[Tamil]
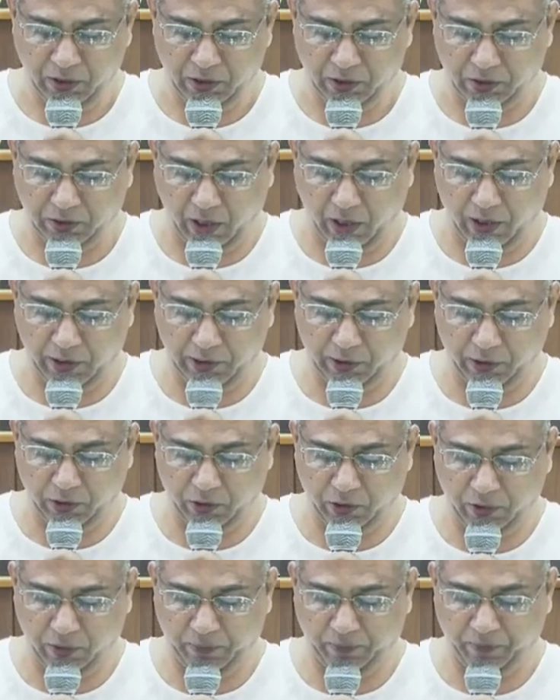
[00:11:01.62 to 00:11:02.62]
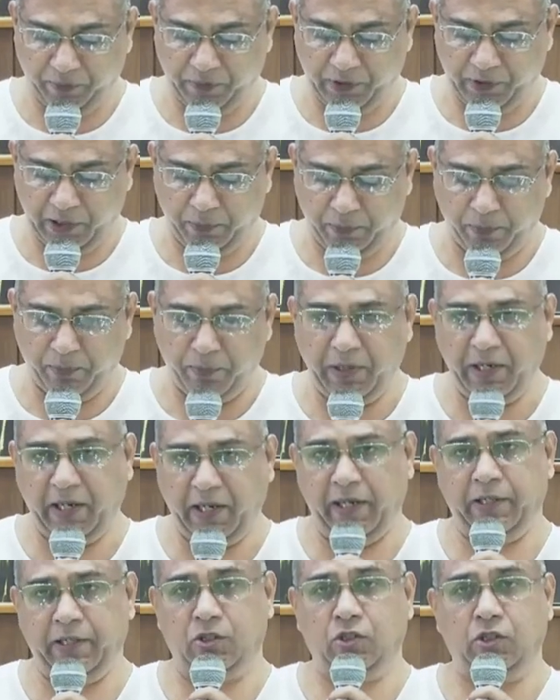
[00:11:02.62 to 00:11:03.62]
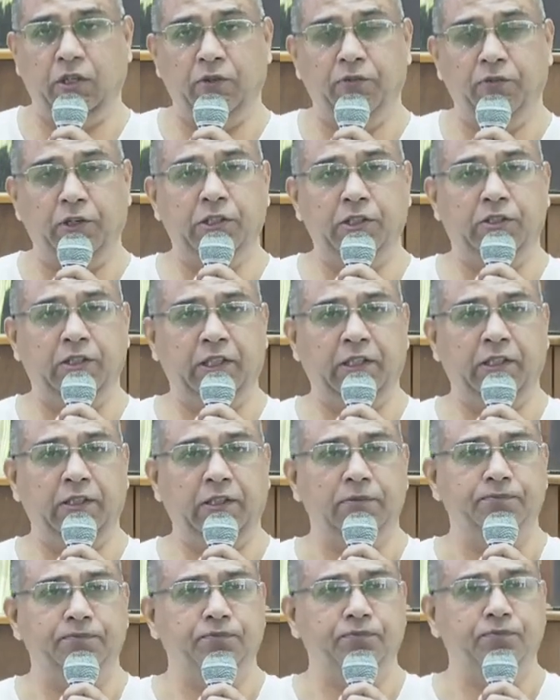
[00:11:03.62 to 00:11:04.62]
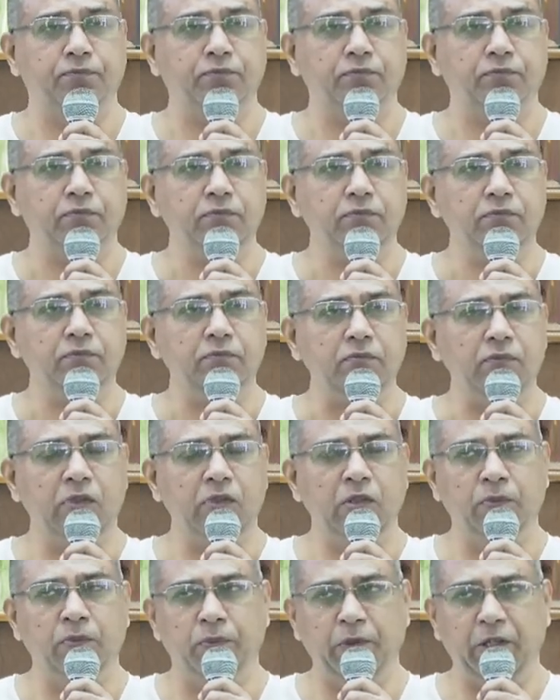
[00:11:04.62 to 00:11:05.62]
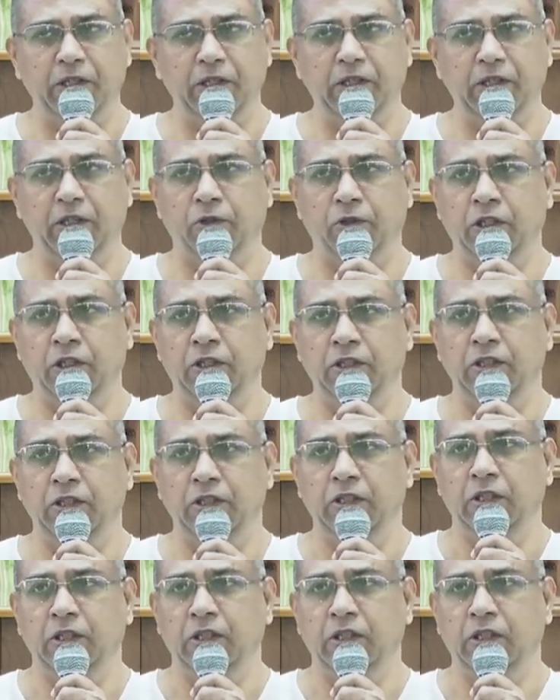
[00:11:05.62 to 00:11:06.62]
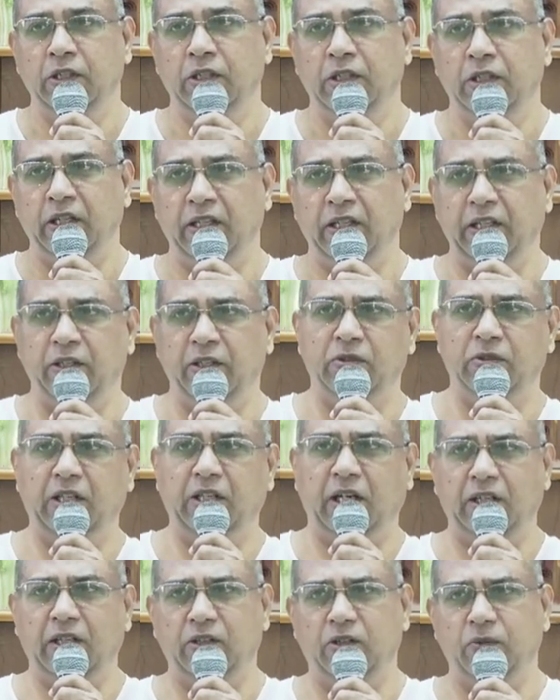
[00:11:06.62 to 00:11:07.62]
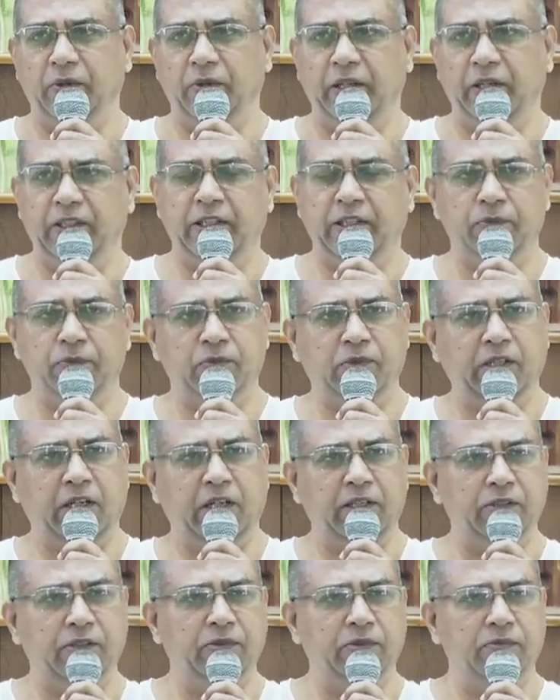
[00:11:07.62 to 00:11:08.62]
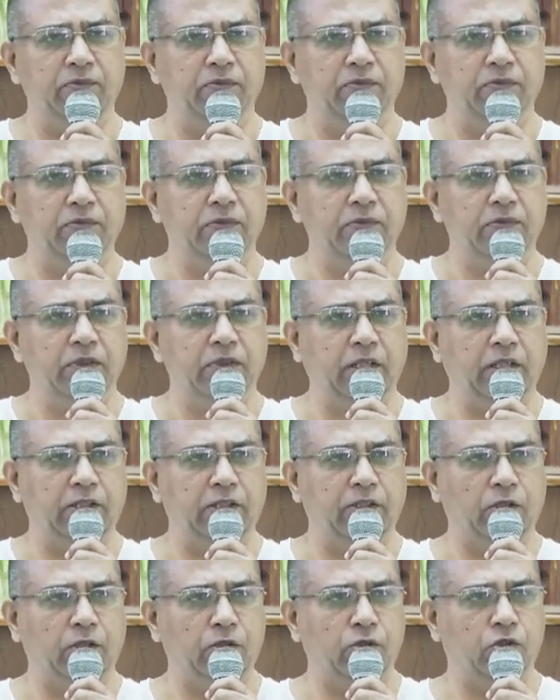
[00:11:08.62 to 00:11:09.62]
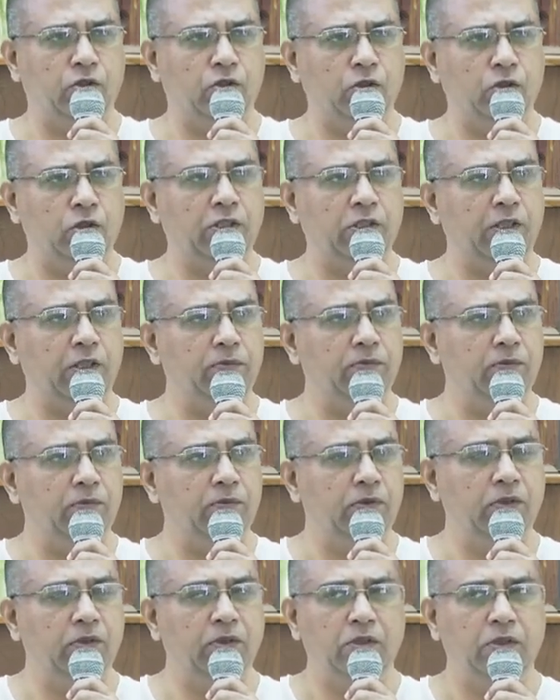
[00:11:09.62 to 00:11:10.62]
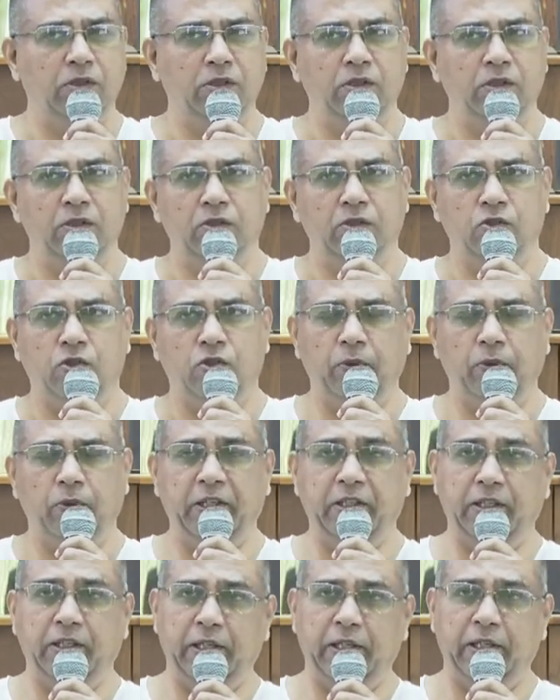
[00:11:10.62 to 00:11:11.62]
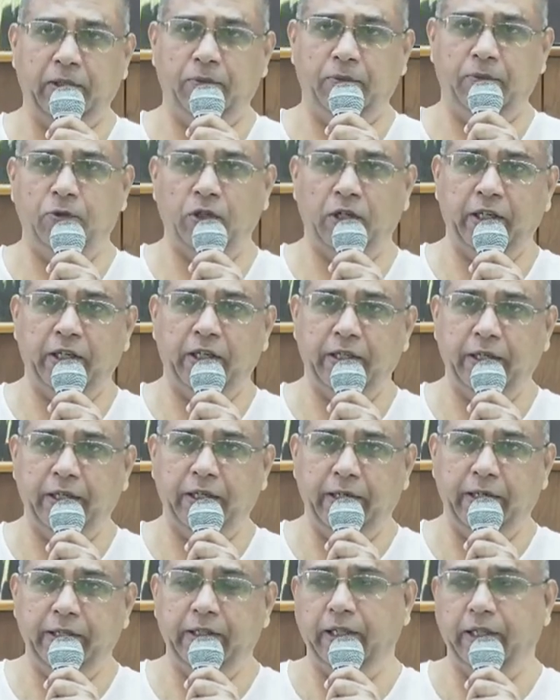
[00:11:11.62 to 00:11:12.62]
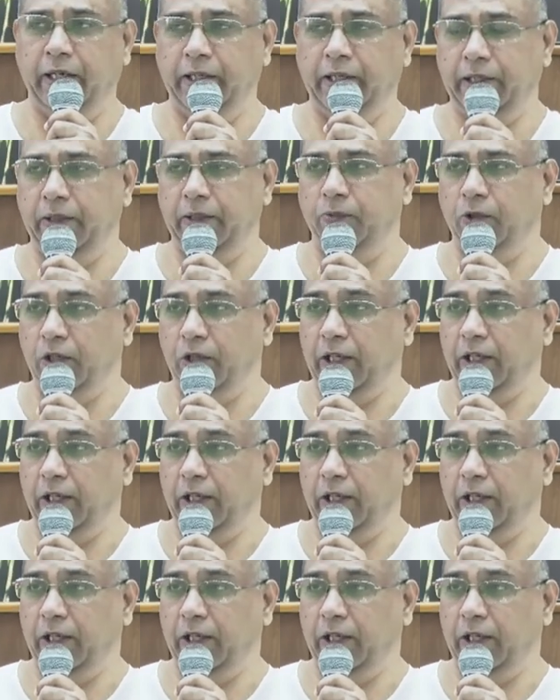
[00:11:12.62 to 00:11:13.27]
தாங்கும் இட் பேர்ஸ் எவ்ரி திங் பெரிய ஒரு எதையும் தாங்கும் எதையும் தாங்கும் கத்தருக்கு ஸ்தோத்திரம் சுமை தாங்கி போல இடி தாங்கி போல